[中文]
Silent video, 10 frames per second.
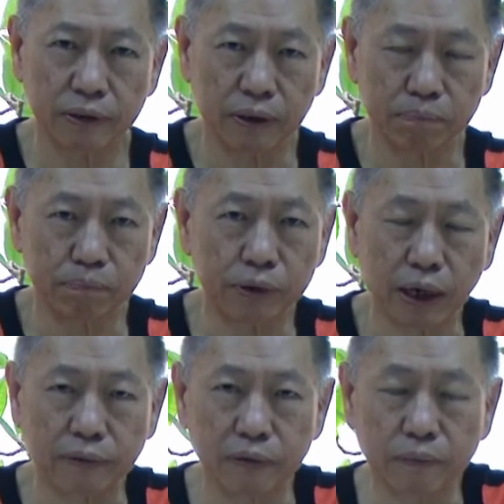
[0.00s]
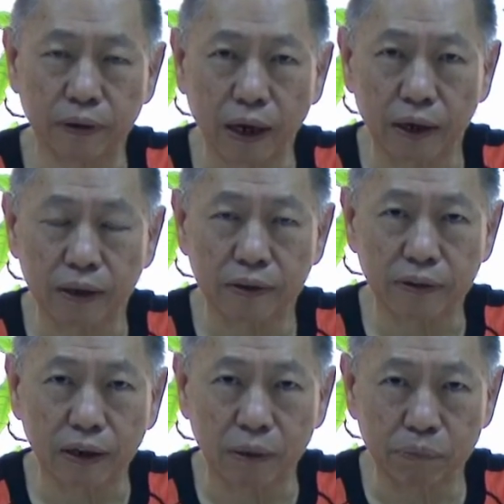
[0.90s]
也不敢怎么样，
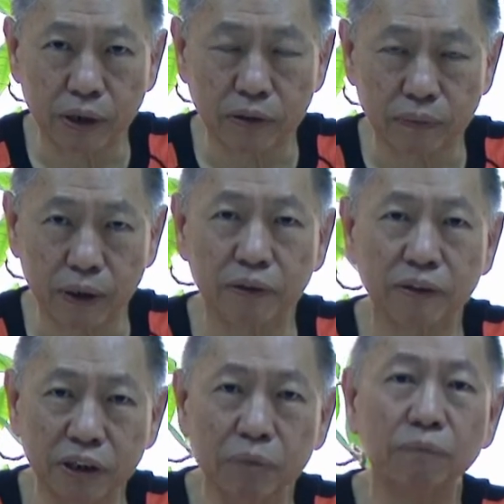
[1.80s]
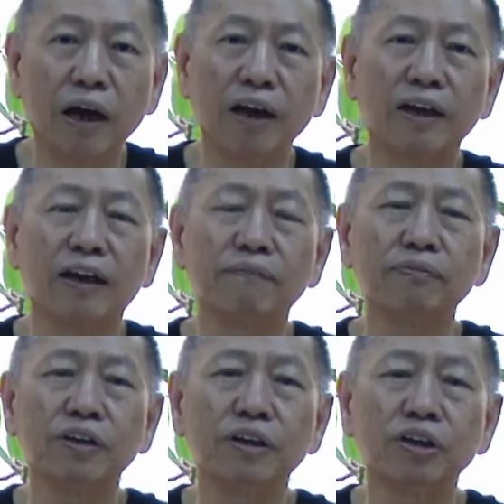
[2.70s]
只安不敢怎么样，忍耐啦。
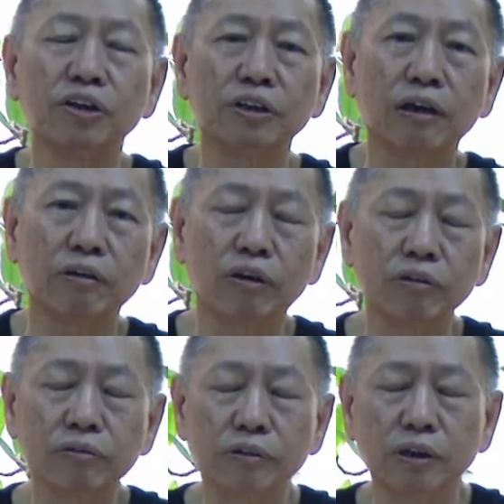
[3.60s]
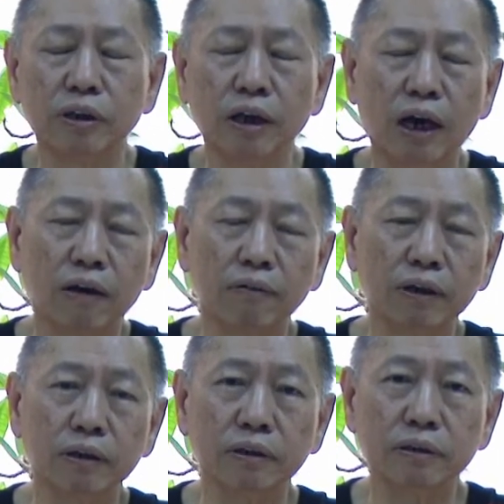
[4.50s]
等于讲啊
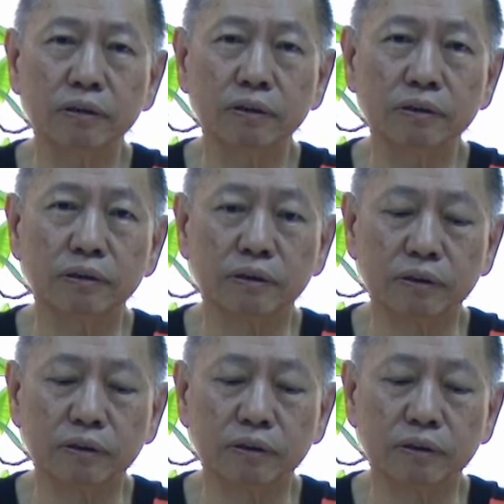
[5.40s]
我。